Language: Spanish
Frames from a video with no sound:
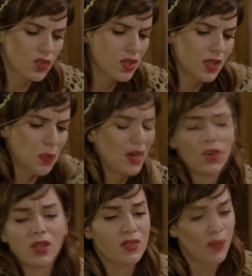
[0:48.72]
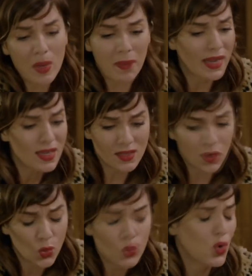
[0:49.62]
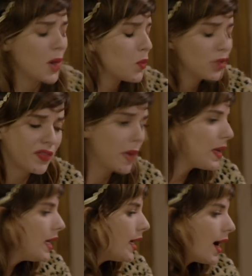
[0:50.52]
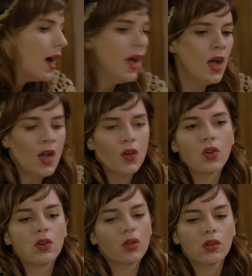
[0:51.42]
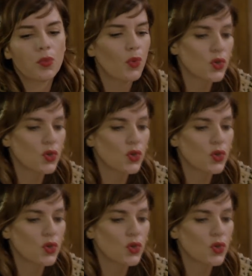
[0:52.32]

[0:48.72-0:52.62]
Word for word: no sé, después creo que se fue del país incluso, armó otra familia. No, no, no puedo